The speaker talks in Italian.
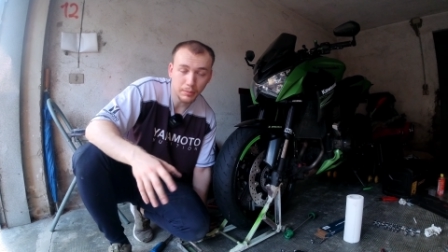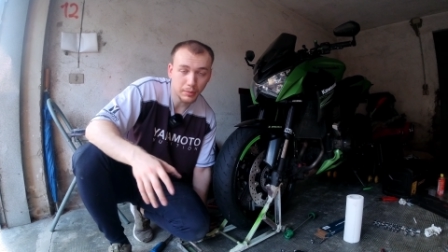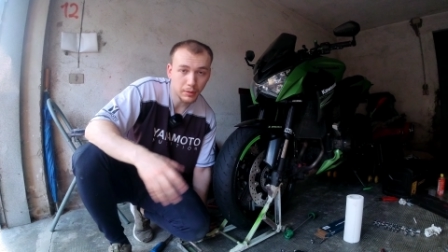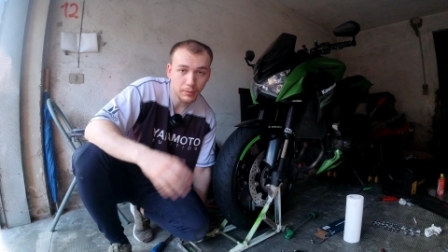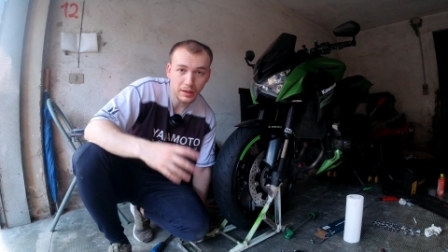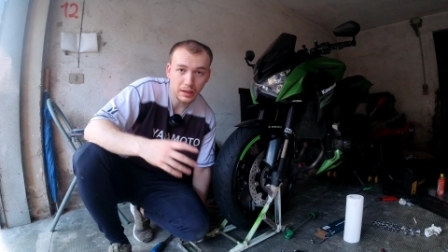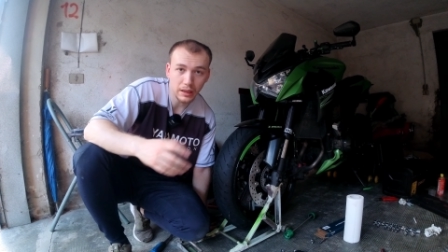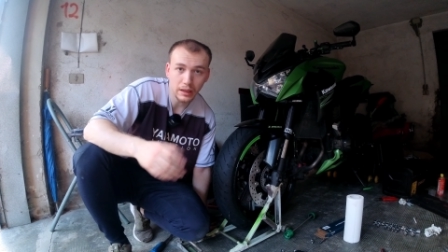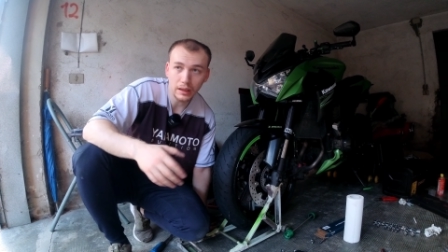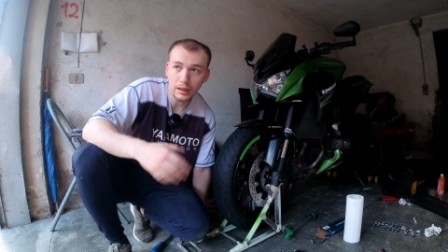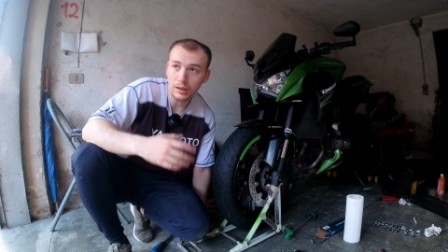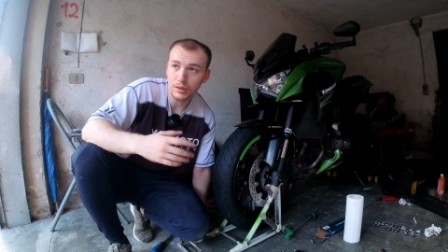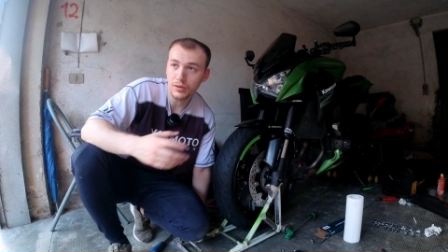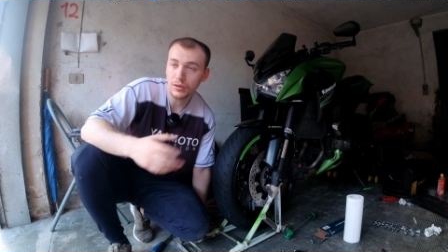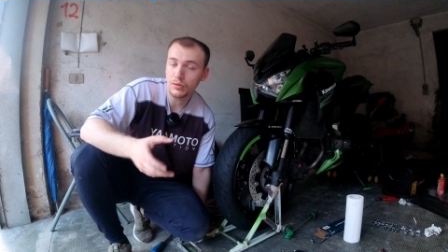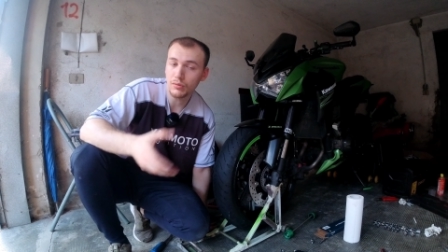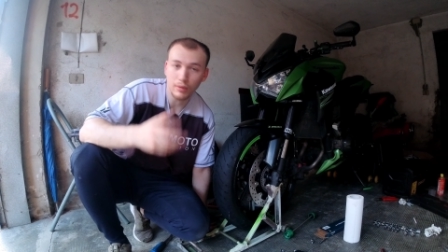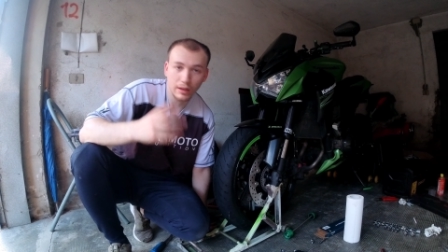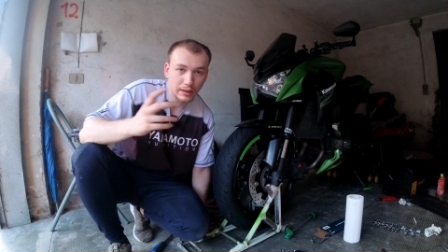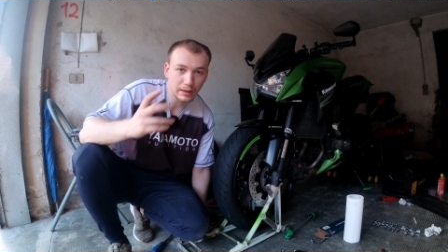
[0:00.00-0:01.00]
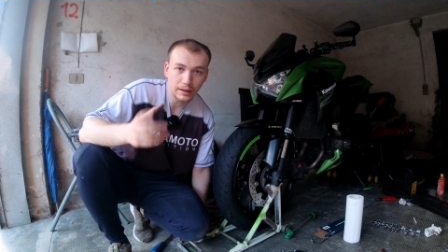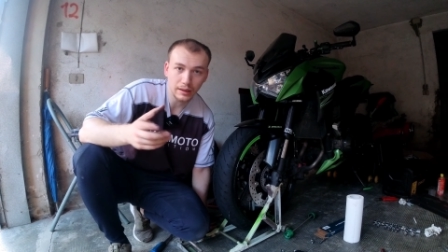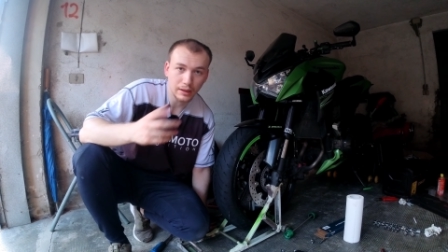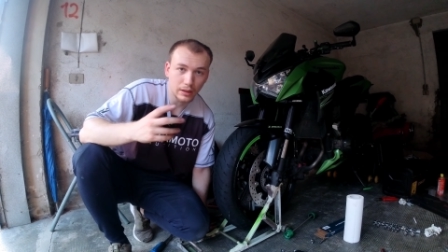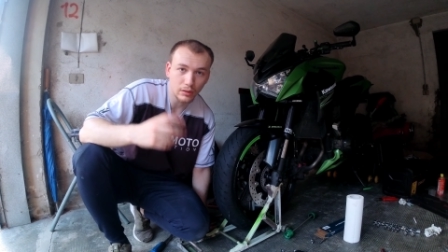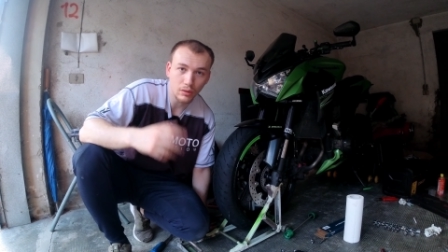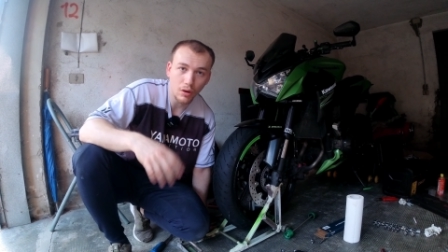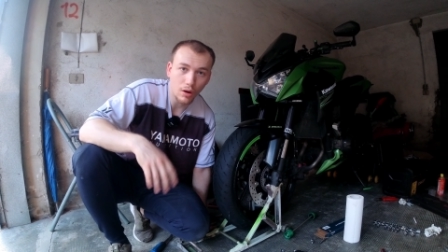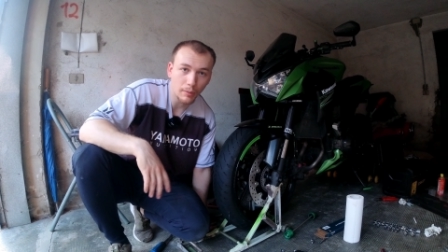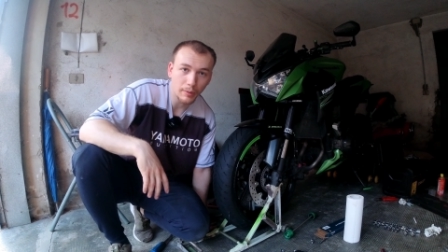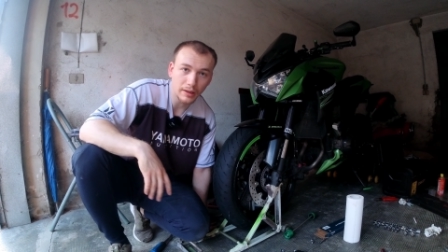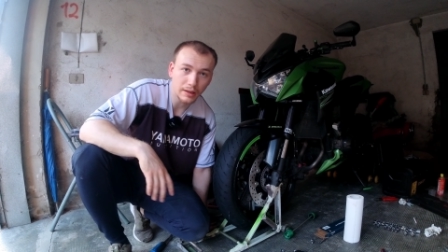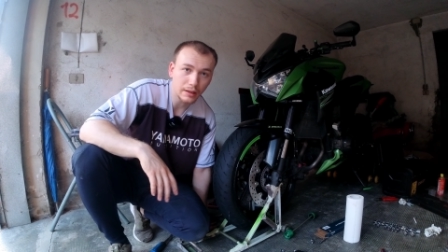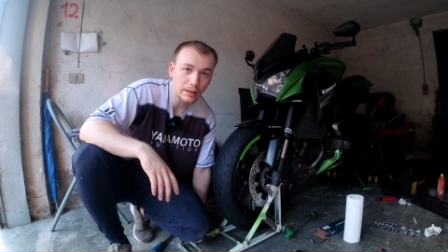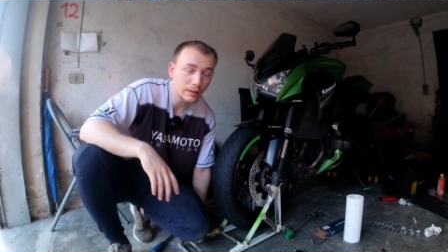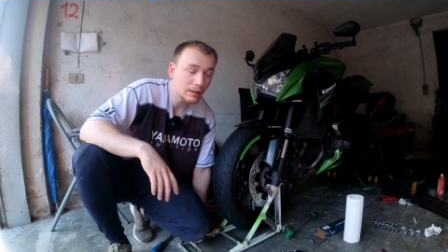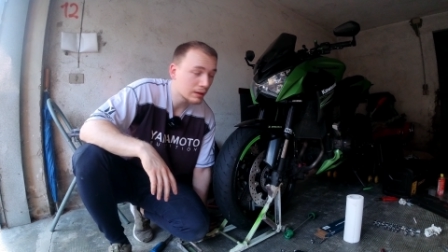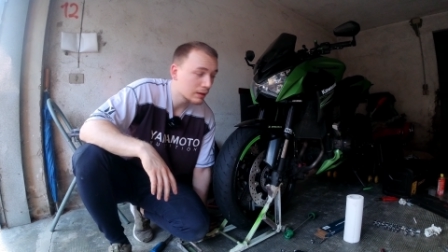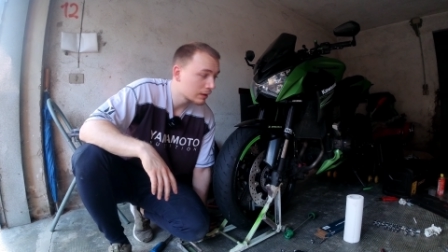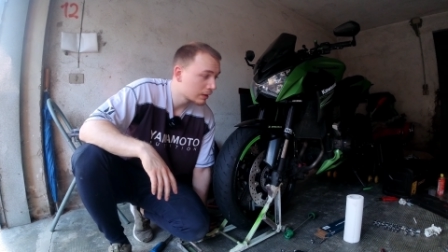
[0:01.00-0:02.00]
i primi 50
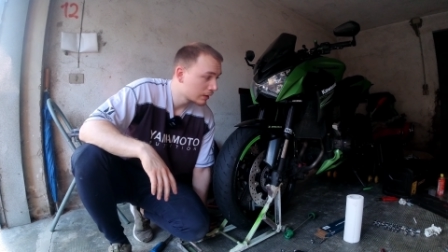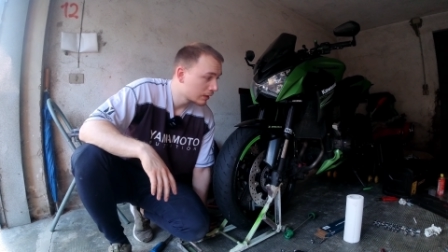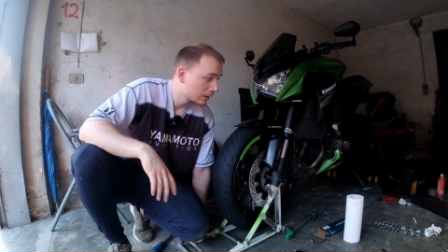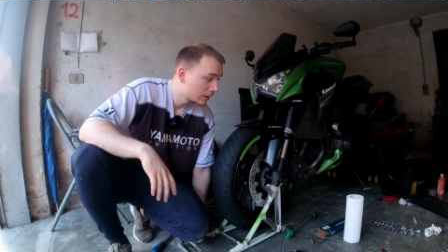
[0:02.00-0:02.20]
chilometri